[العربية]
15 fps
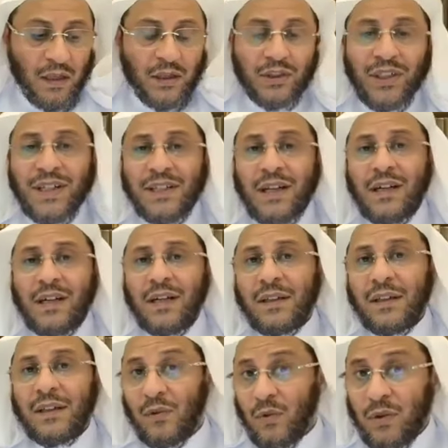شعر
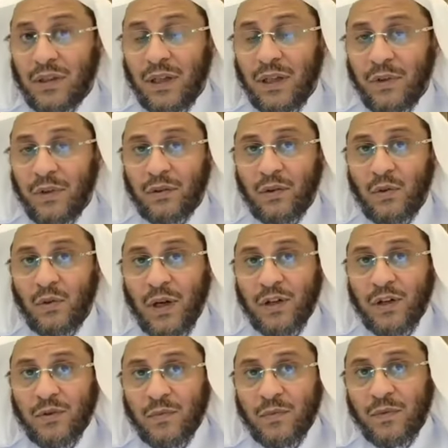اللحية قلنا بأنه
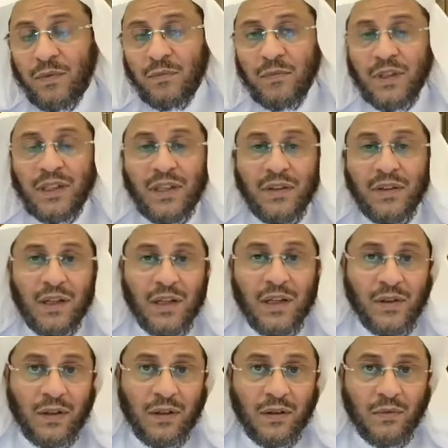واجب من حيث
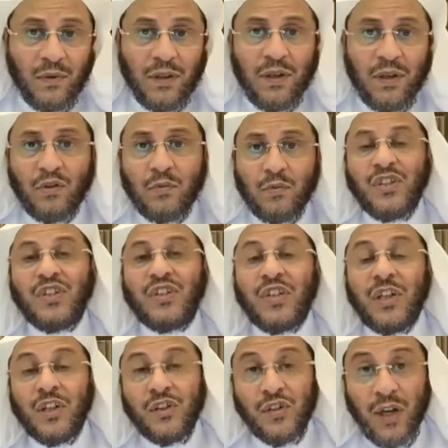الأصل ويحرم
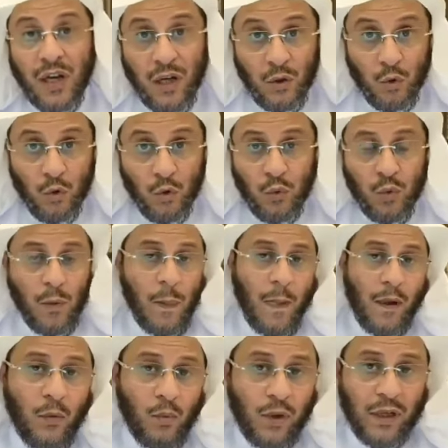استئصاله
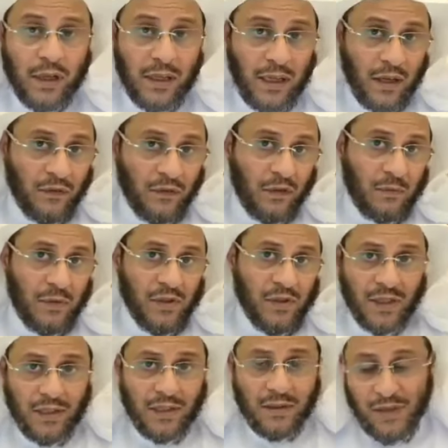والخلاف في
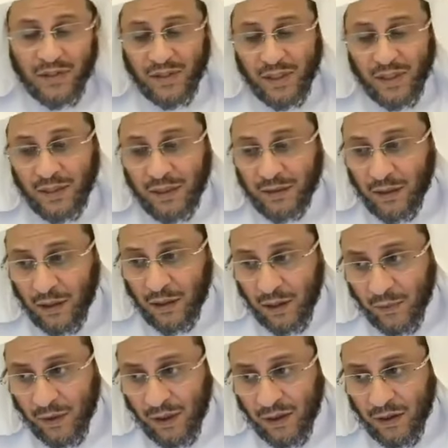مسألة ما زاد عن
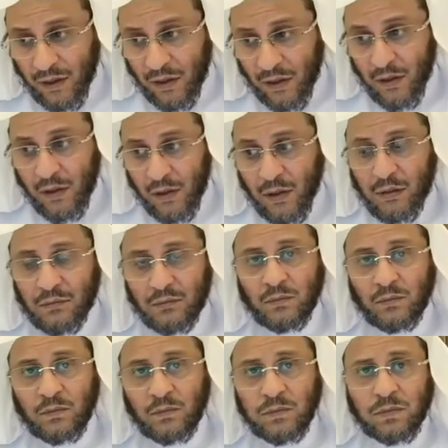القبضة
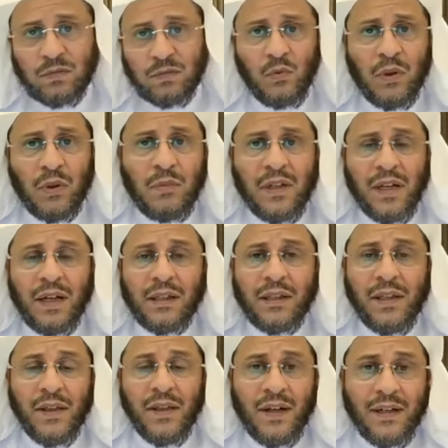والمرأة
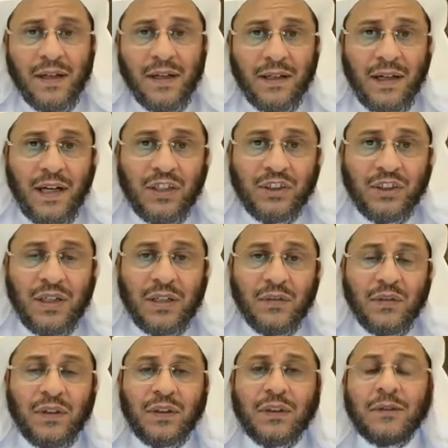إذا ظهر لها شعر
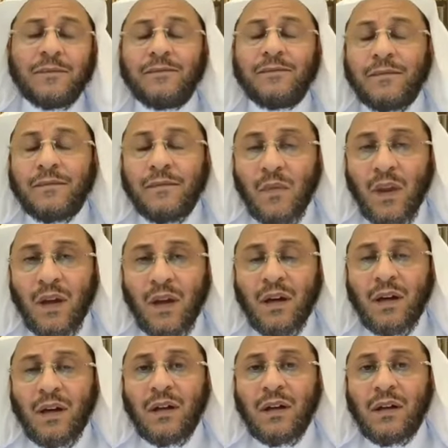في
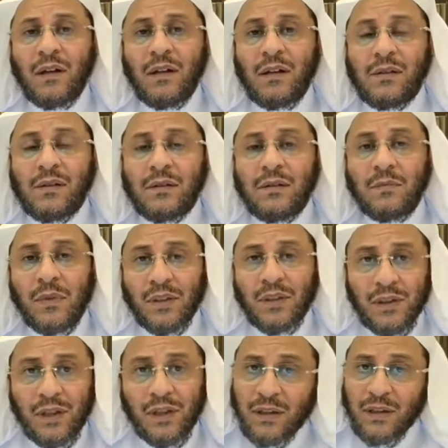آه،
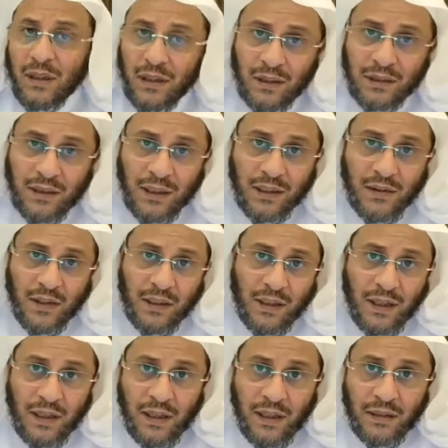منطقة اللحية أيضا
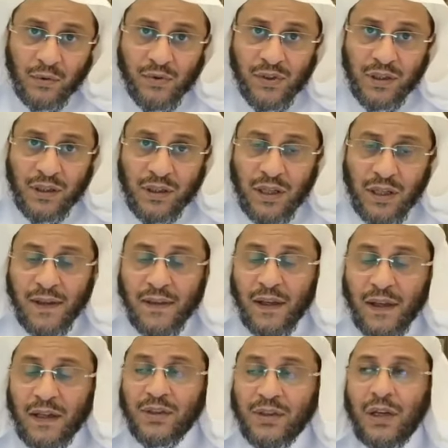لها أن تزيل هذا
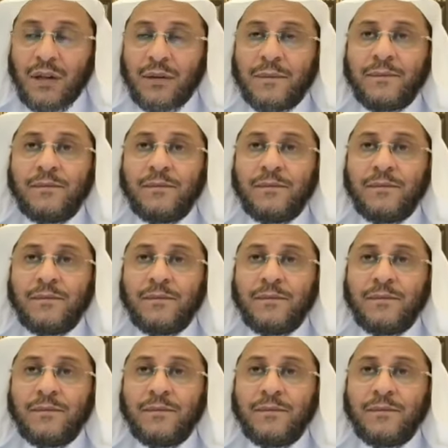الشعر